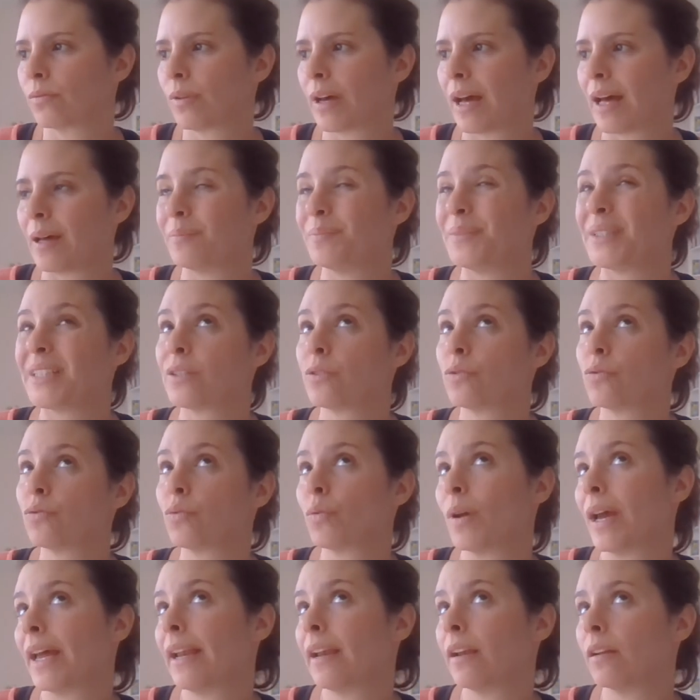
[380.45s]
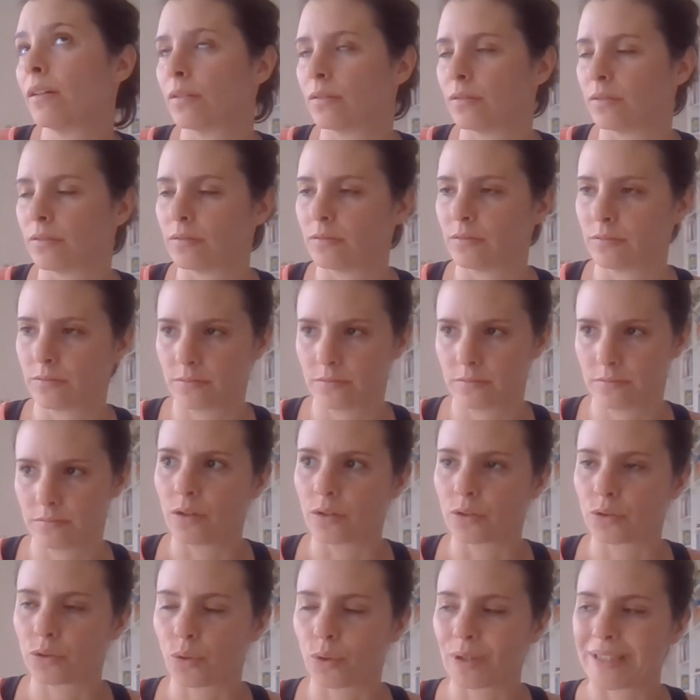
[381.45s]
habituelles,
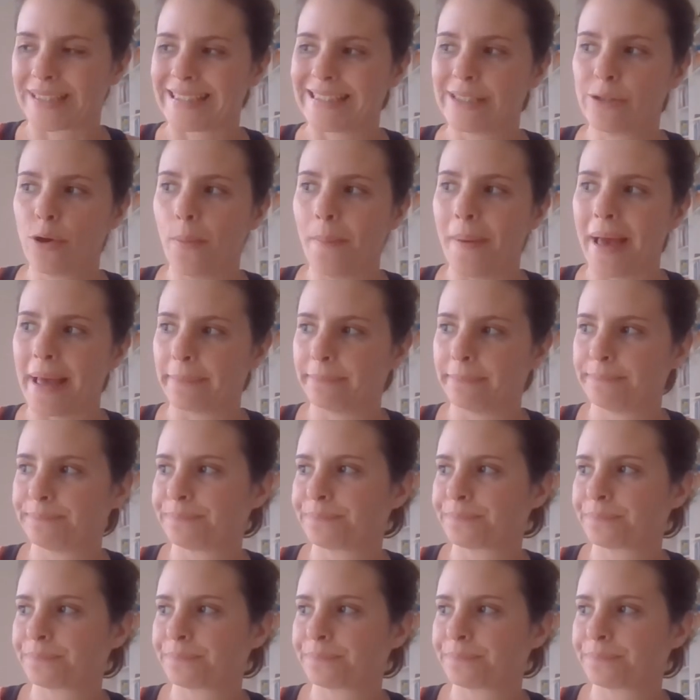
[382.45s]
entre guillemets.